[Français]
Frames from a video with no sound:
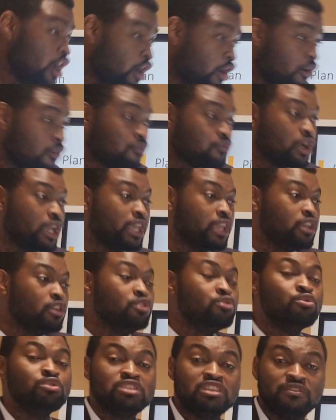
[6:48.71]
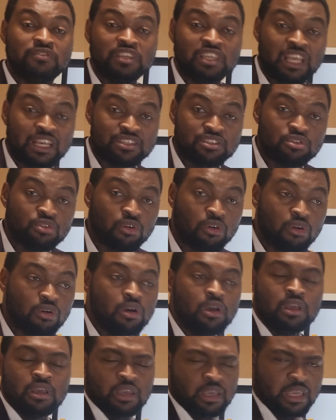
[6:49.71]
envoyer une notification,
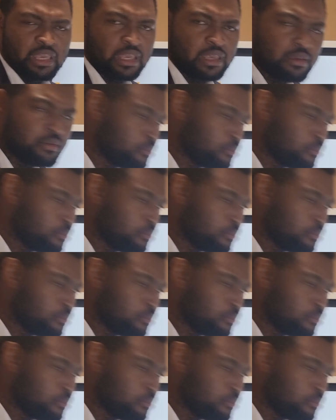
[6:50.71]
et